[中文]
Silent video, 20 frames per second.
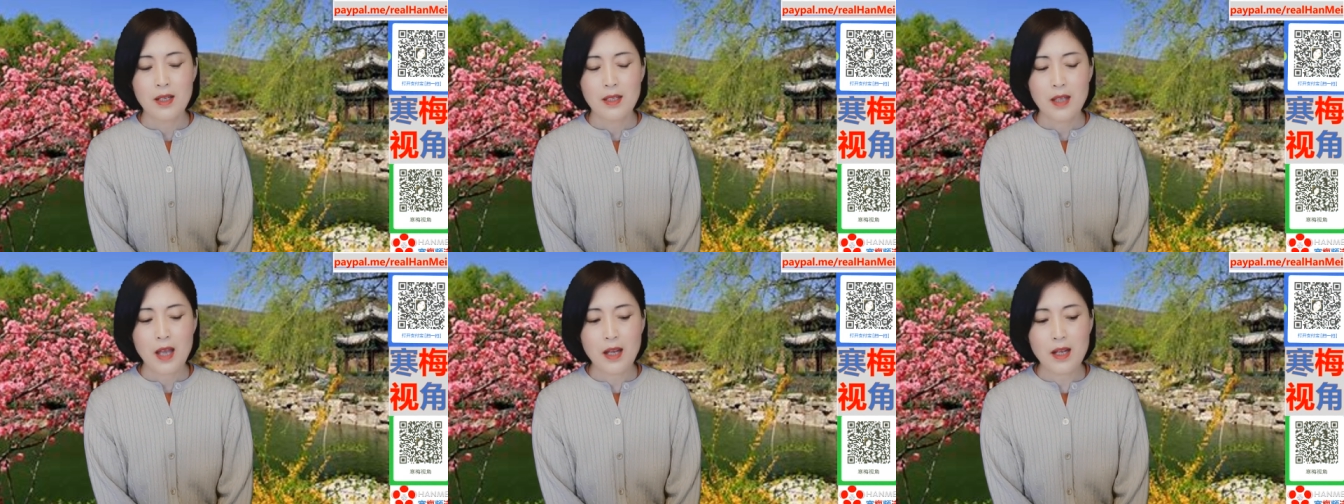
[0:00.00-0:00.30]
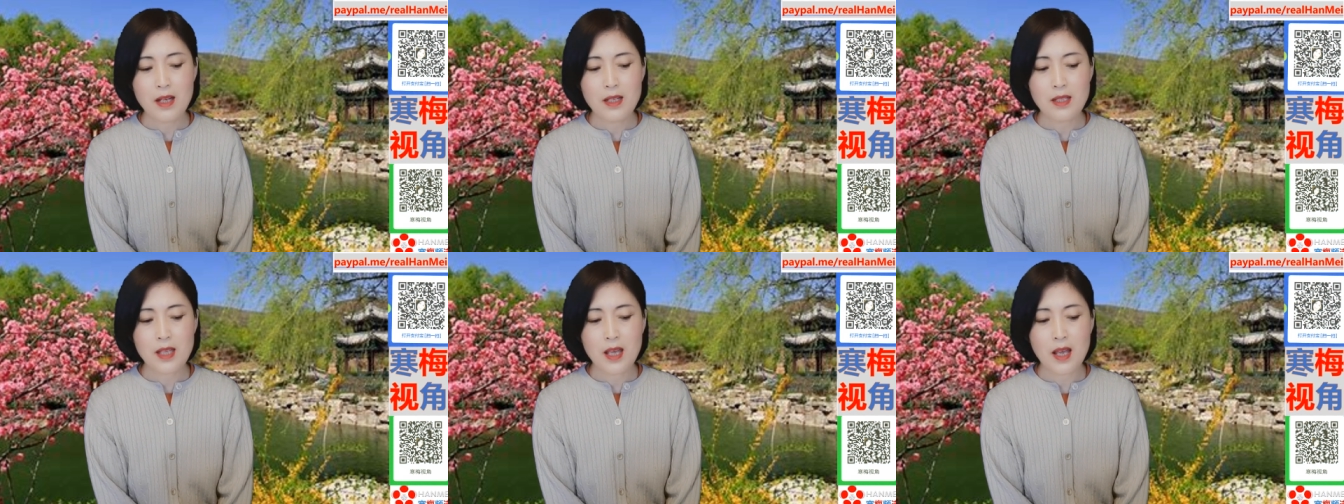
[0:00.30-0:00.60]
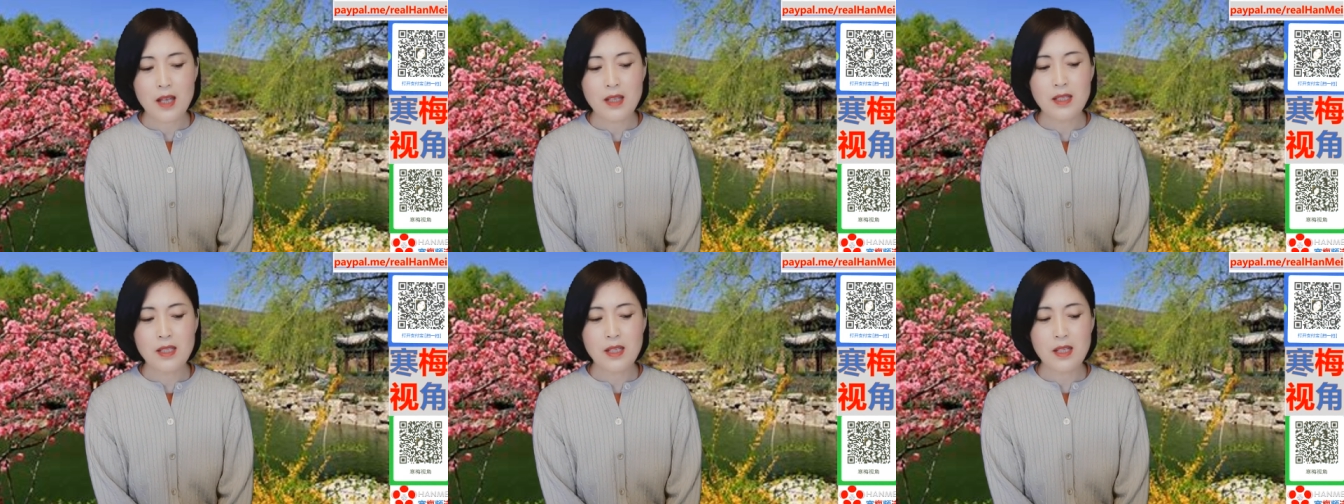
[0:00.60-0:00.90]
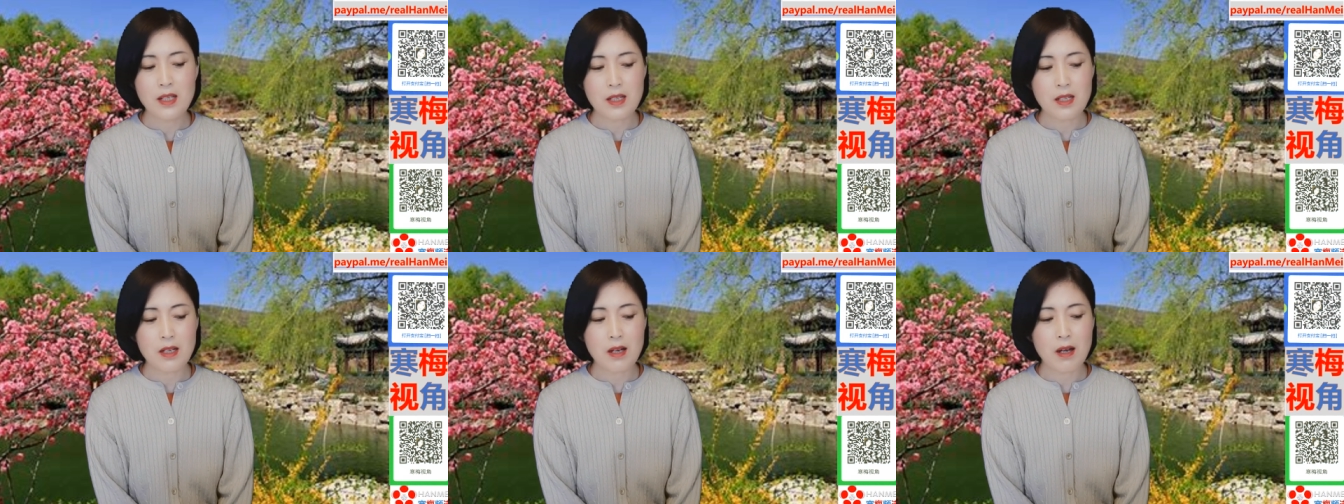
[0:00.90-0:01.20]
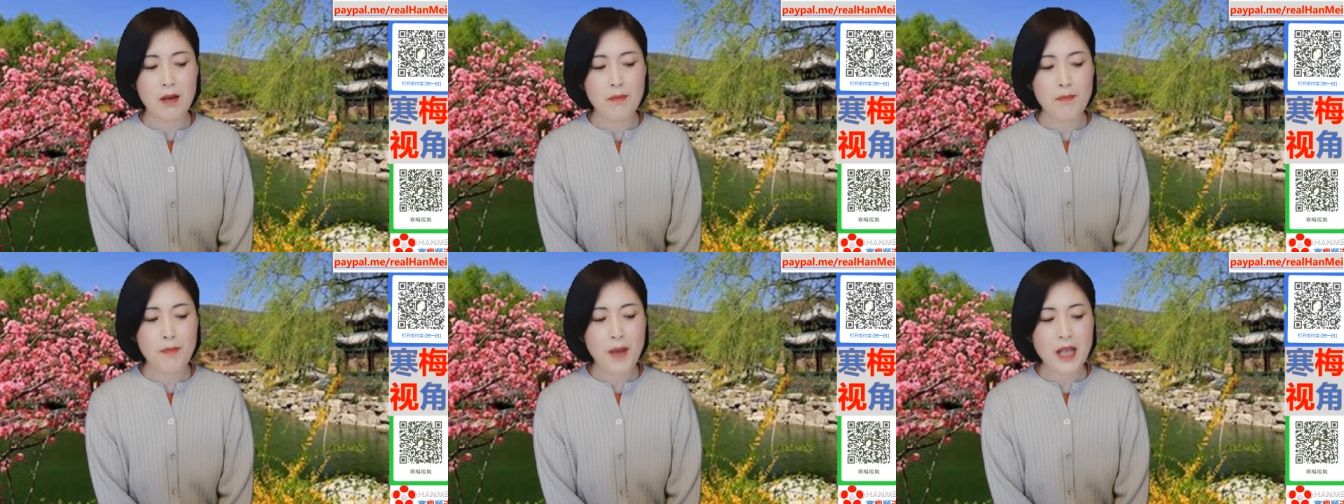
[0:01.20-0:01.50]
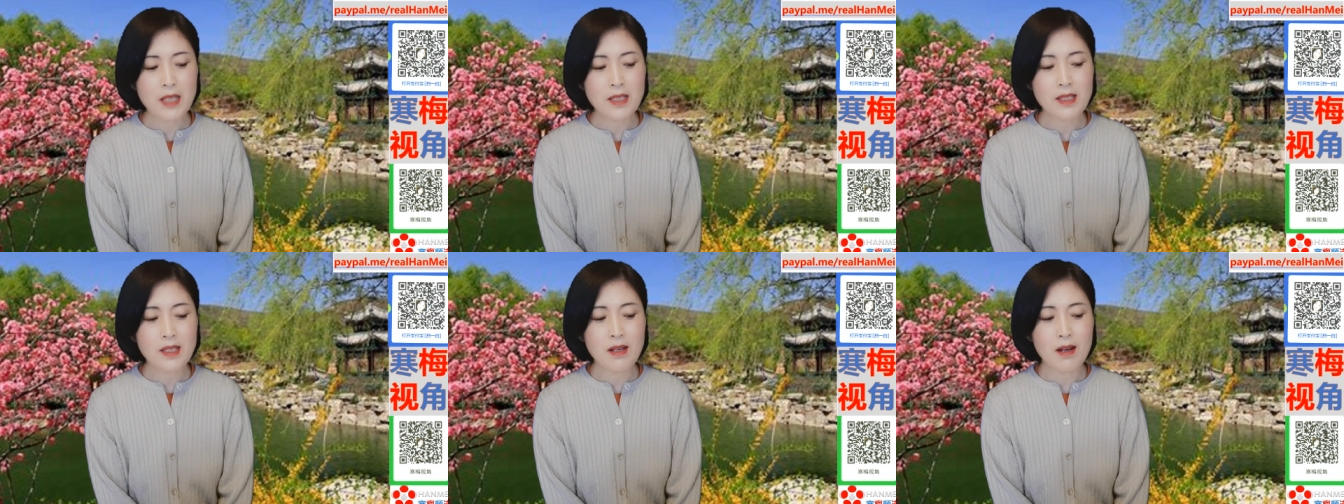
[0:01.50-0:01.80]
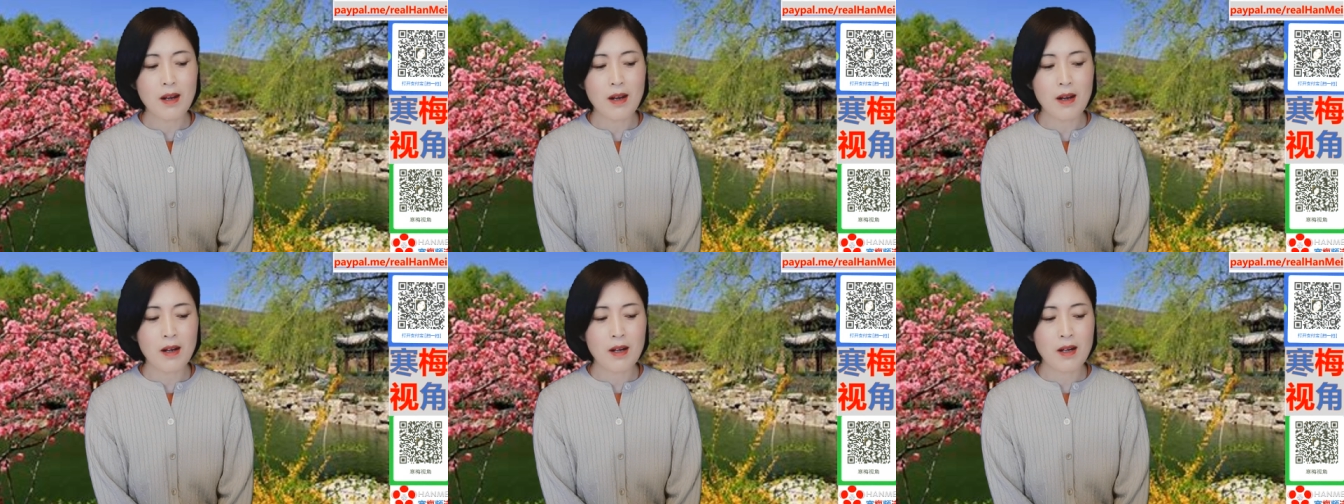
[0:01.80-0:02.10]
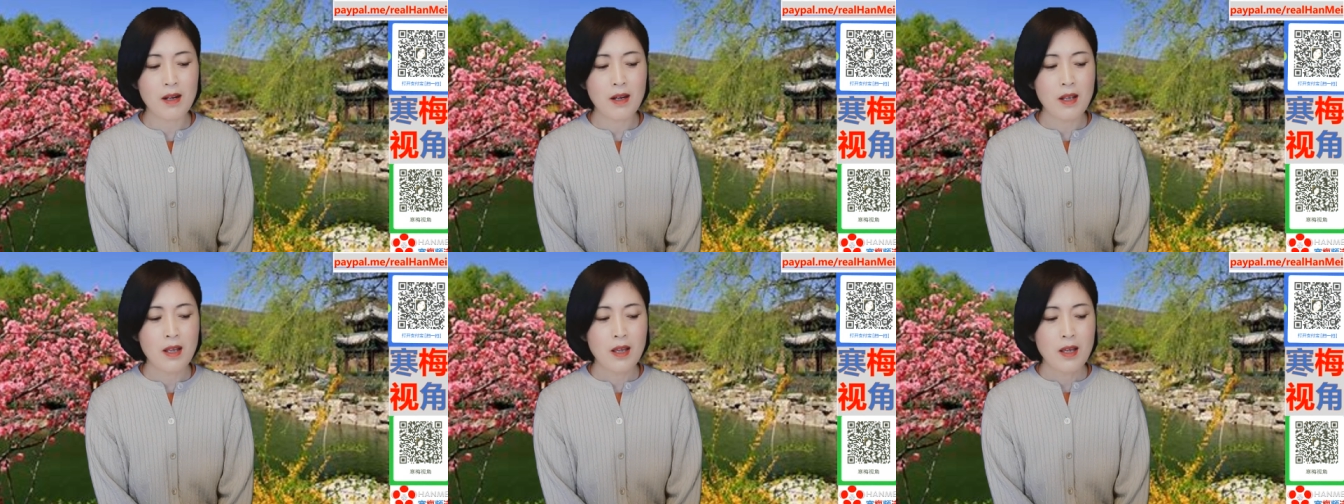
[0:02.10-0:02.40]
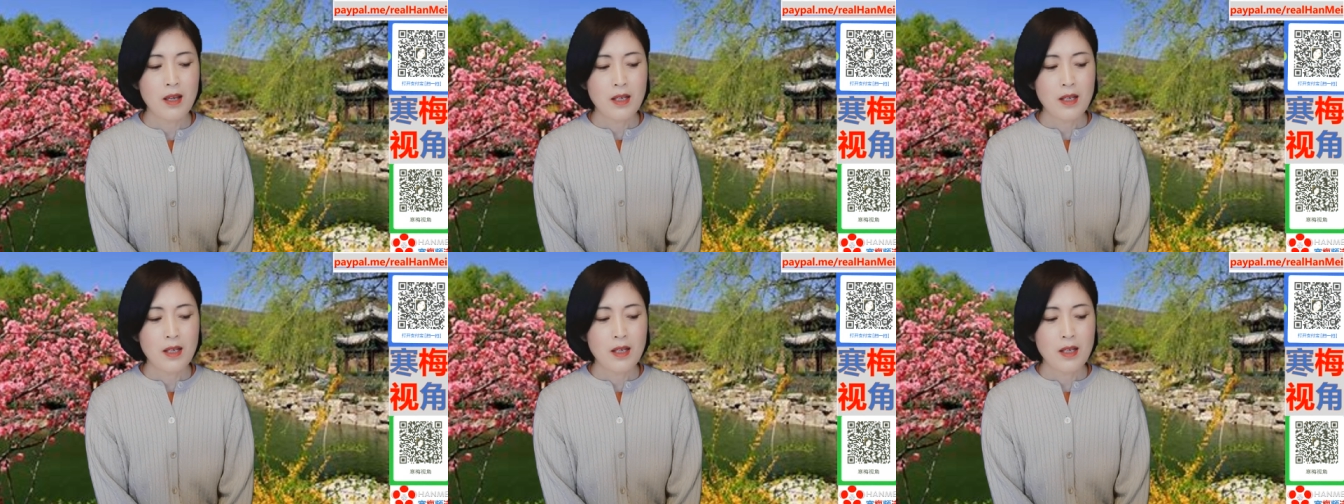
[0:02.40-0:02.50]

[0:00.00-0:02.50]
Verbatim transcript: 它的前记者巴希尔